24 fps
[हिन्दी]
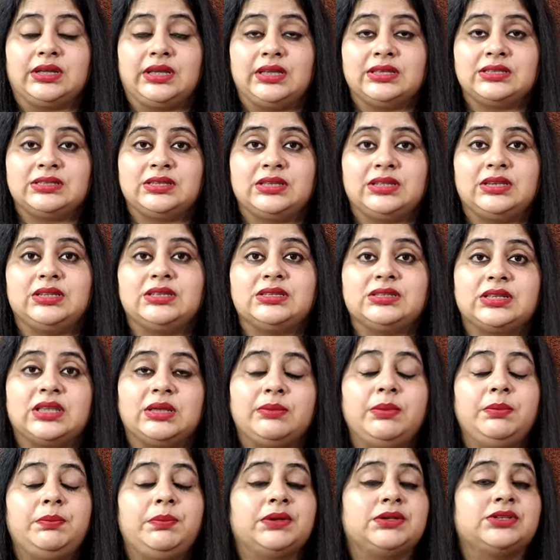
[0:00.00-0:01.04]
करके इस सीरीज
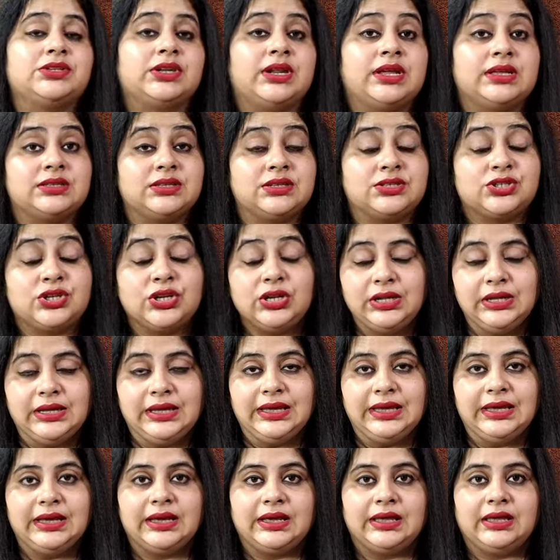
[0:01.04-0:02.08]
की भी पिक्चराइजेशन
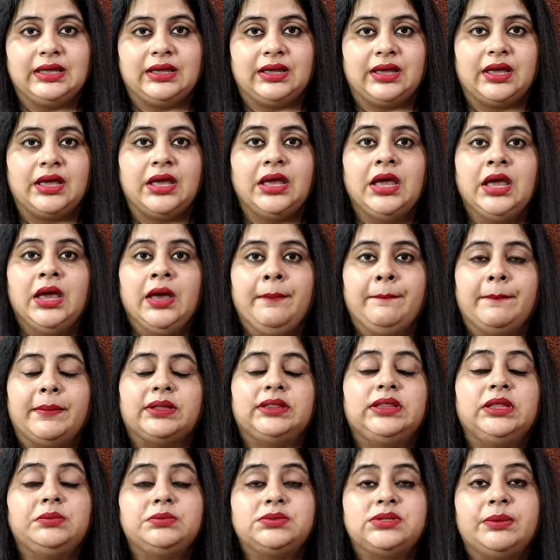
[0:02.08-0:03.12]
की गई है
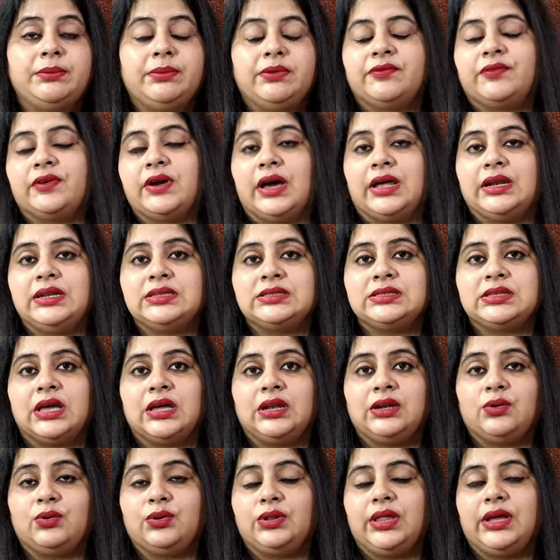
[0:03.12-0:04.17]
मतलब जब अफगान
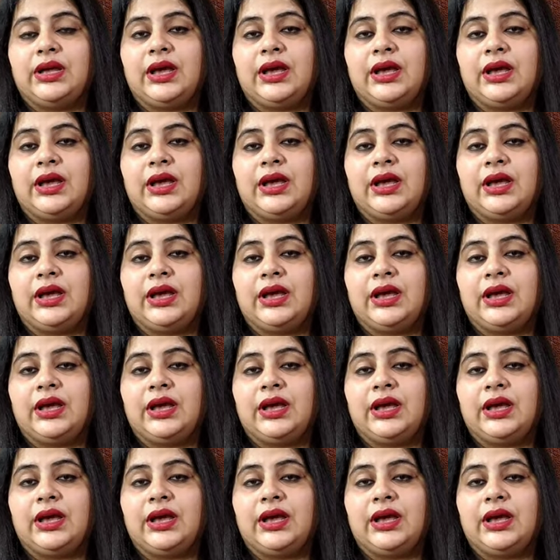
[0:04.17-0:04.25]
अफगानिस्तान को